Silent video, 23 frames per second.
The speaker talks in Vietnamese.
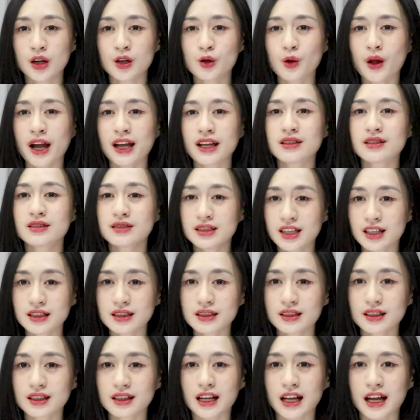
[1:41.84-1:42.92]
Loại thứ nhất
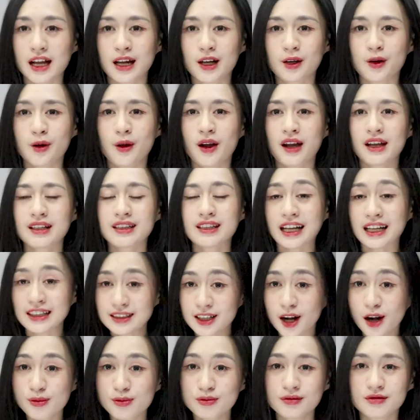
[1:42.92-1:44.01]
là loại thành
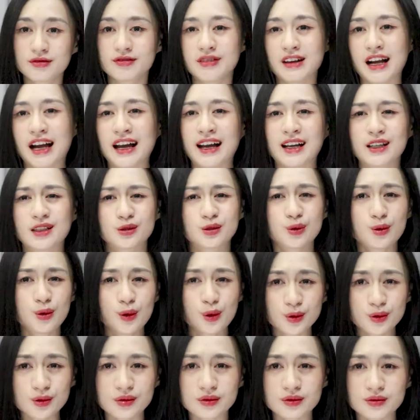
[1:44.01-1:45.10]
công và thu
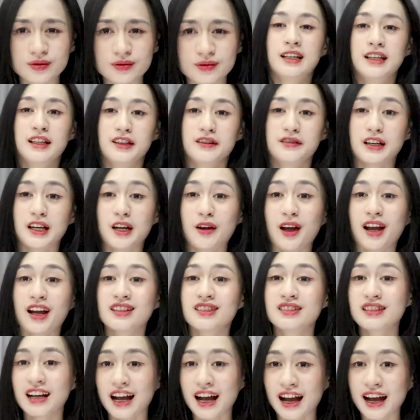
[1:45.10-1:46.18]
hút. Và loại
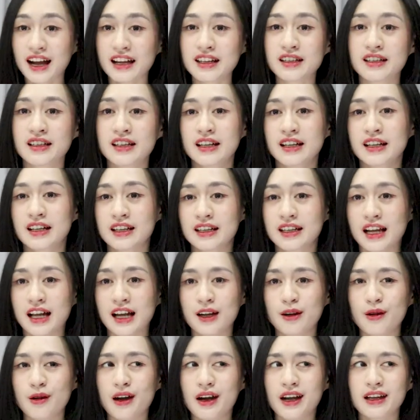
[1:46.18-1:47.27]
thứ hai
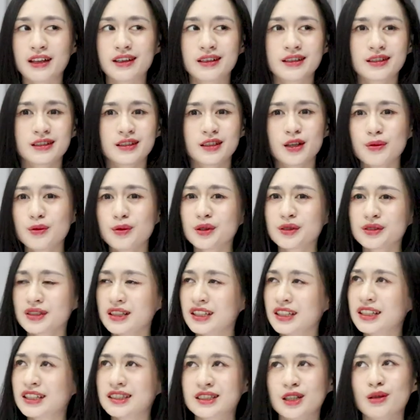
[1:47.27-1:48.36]
là loại không có
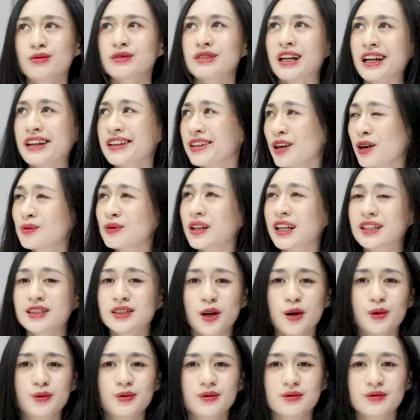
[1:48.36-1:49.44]
gì trong tay, không thành
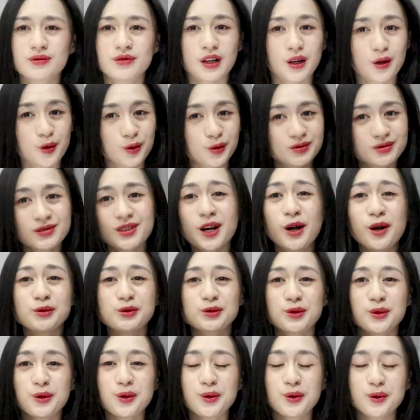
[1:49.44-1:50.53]
công và cũng
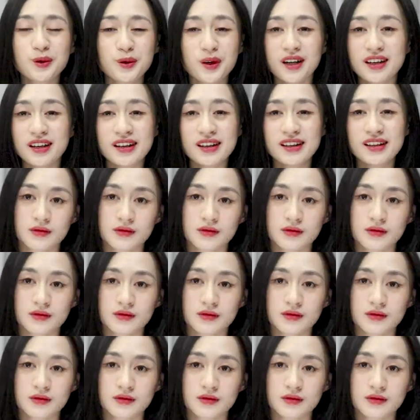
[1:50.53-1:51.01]
không thu hút luôn.